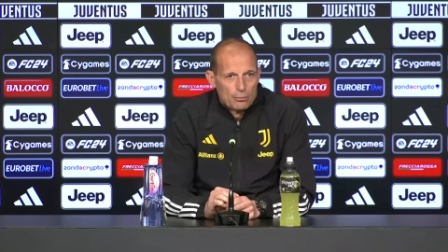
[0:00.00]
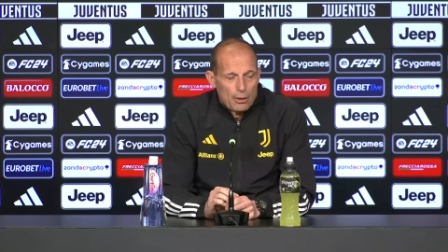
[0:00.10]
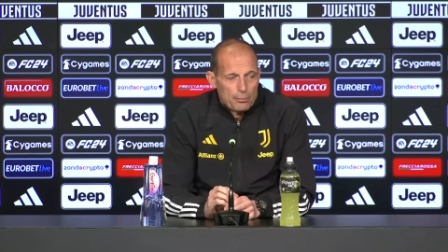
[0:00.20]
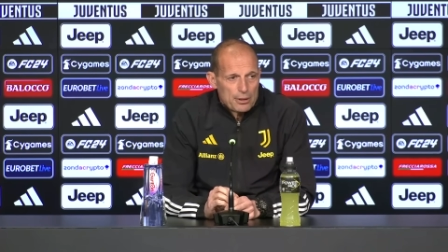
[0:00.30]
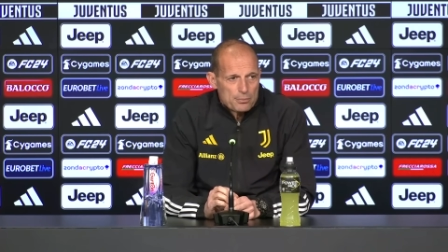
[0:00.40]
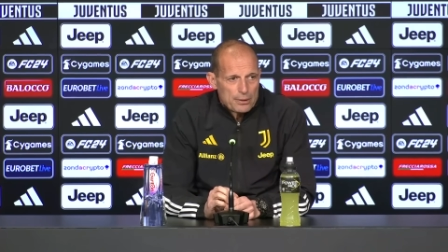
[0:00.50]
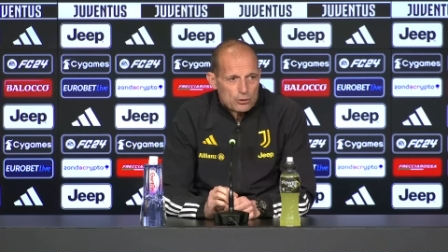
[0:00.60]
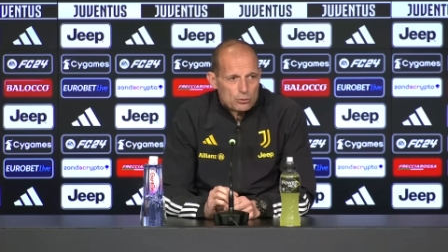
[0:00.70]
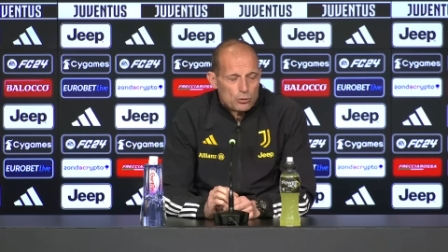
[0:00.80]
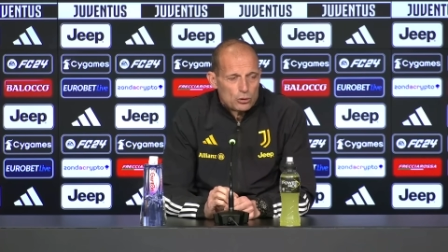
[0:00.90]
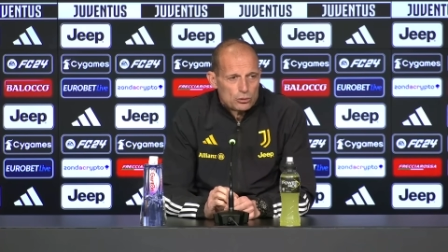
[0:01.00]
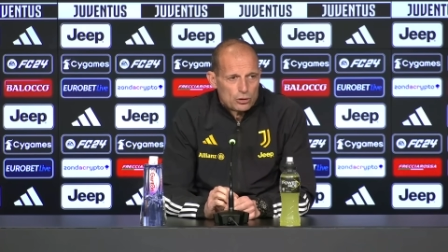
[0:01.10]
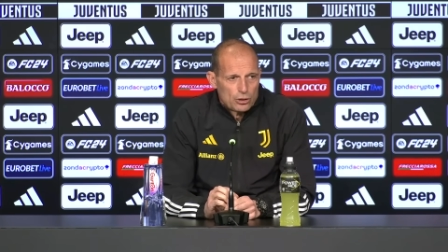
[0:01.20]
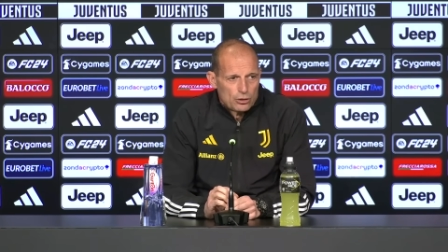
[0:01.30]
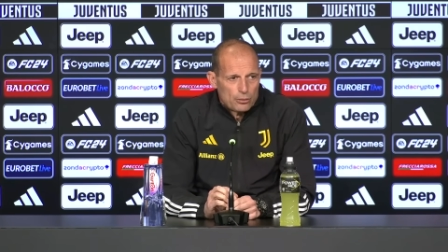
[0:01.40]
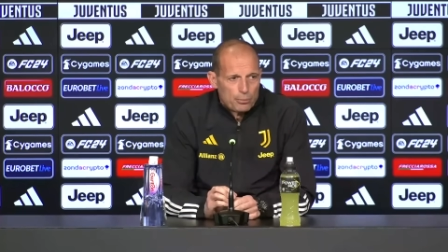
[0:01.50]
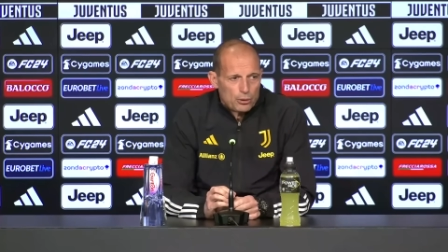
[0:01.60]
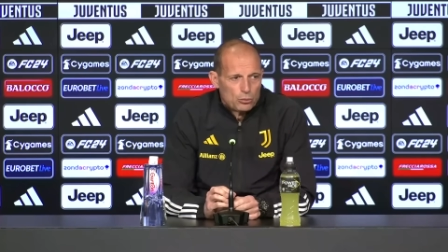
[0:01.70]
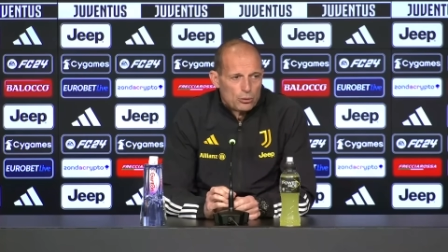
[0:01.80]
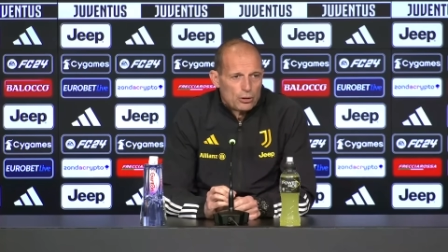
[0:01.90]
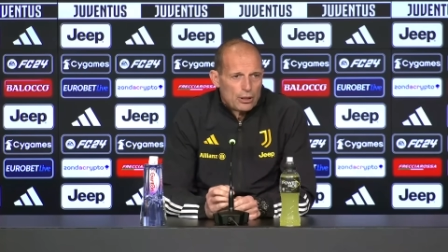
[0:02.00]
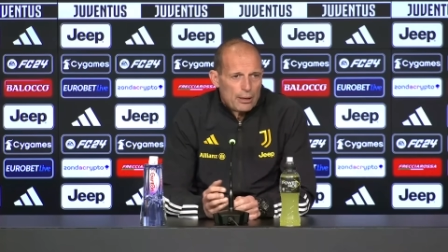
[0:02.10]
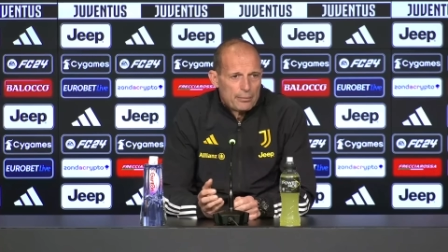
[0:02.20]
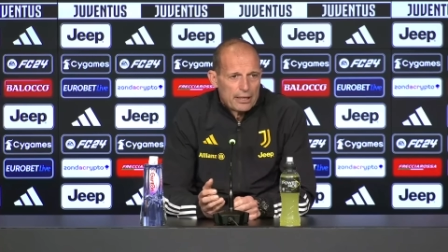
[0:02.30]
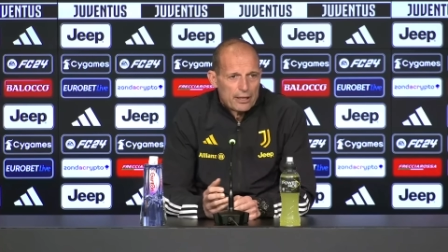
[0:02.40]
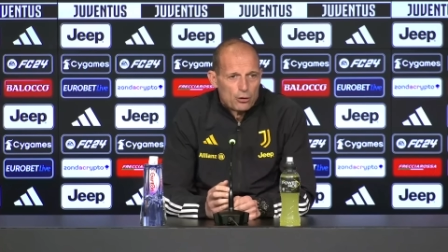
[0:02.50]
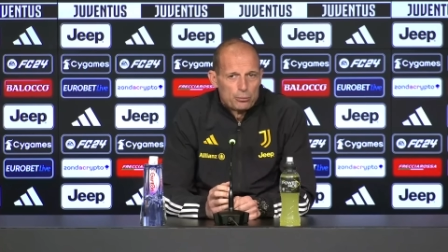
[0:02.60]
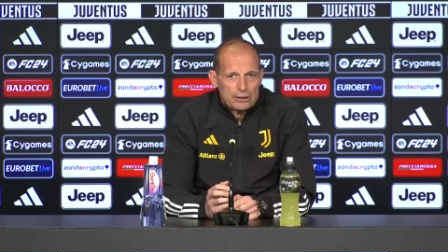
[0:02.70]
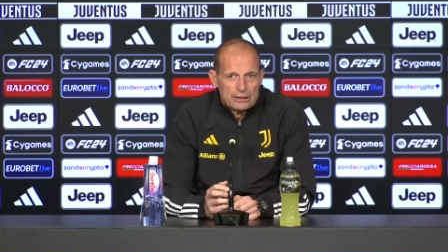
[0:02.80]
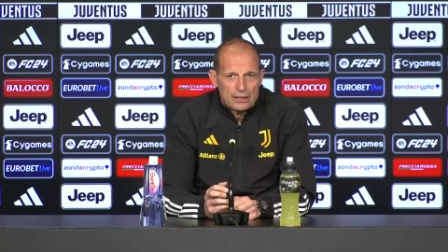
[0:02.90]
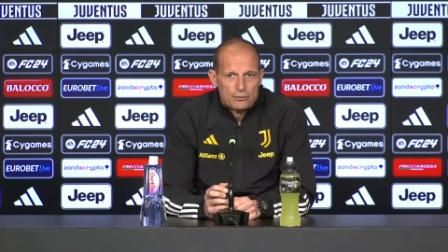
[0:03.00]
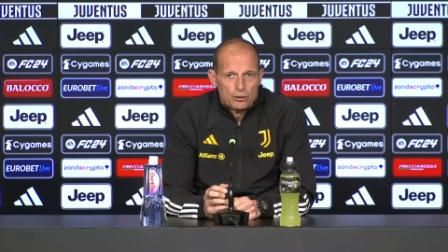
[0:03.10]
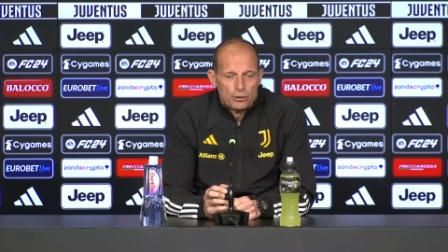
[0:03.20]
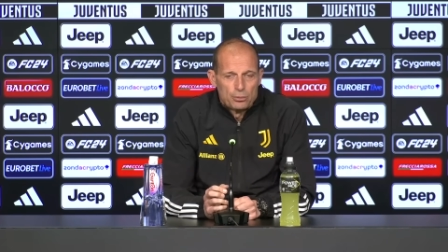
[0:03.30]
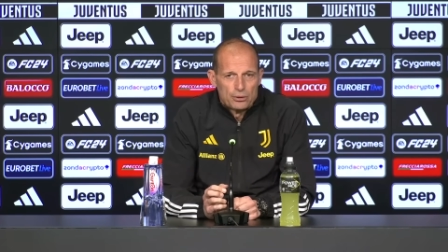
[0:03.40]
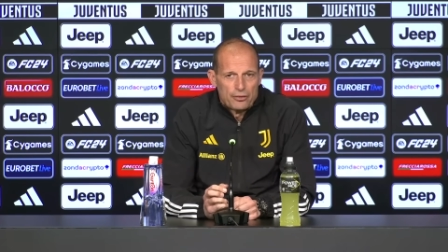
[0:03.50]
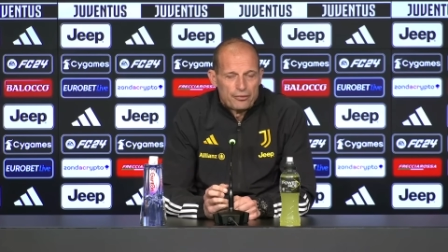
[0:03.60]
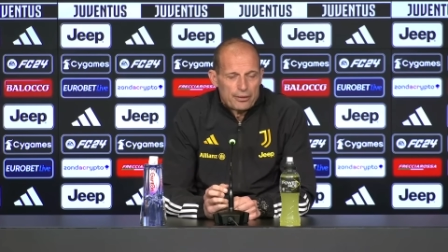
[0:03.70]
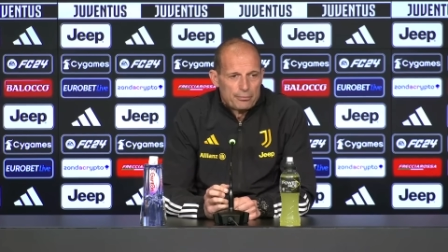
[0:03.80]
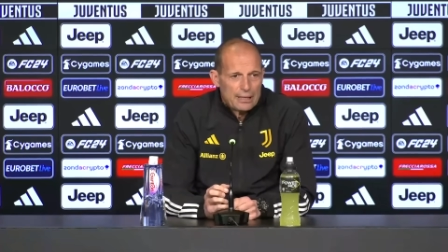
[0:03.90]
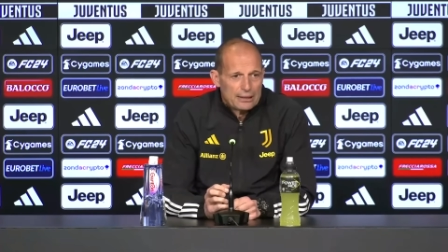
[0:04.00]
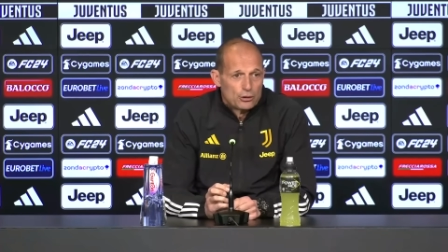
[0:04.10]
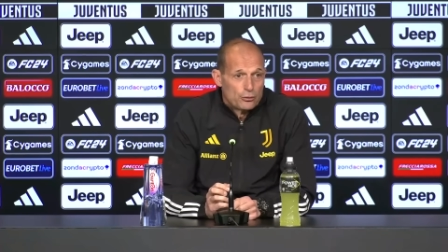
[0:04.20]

Ma mi aspetto molto, credo che poi lui abbia anche l'obiettivo di poter far bene,